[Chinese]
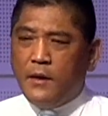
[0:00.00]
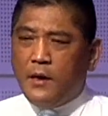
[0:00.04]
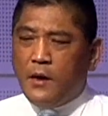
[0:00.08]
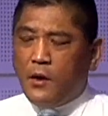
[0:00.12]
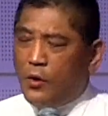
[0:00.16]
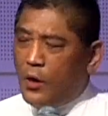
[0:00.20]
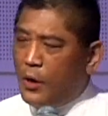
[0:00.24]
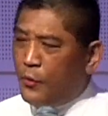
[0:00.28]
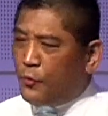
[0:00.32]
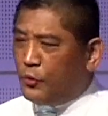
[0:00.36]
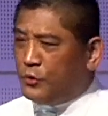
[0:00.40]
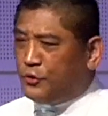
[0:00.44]

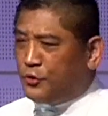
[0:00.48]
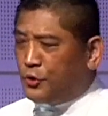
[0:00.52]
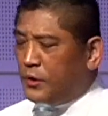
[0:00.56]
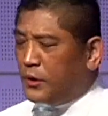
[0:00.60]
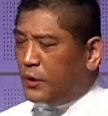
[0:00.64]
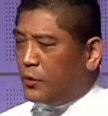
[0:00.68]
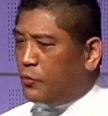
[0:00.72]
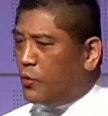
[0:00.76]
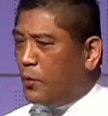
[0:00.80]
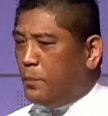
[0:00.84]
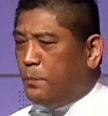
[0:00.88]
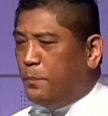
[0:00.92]
后来我觉
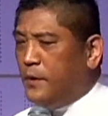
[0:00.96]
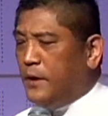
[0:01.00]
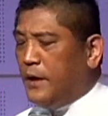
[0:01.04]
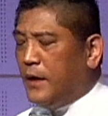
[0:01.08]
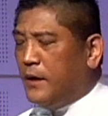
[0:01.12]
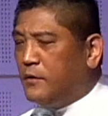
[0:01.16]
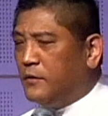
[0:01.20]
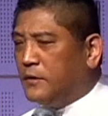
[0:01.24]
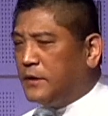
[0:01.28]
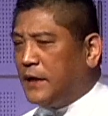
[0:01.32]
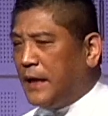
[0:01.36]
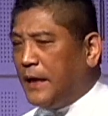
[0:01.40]
得我不
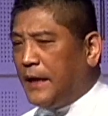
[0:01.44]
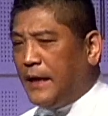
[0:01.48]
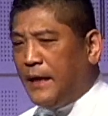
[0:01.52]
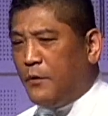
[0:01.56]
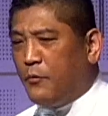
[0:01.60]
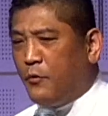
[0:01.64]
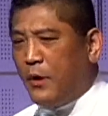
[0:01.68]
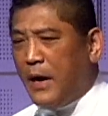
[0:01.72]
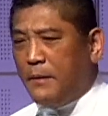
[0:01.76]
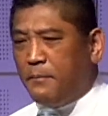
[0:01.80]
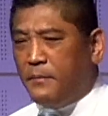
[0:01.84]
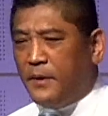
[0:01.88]
能够待在
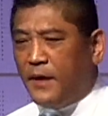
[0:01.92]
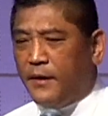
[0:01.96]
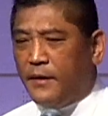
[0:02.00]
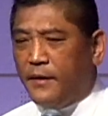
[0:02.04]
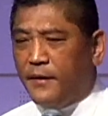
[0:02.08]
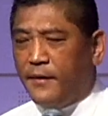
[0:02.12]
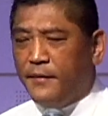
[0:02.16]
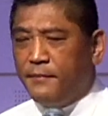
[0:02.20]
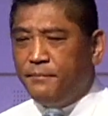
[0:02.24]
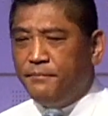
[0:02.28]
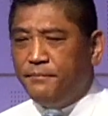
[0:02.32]
外面了。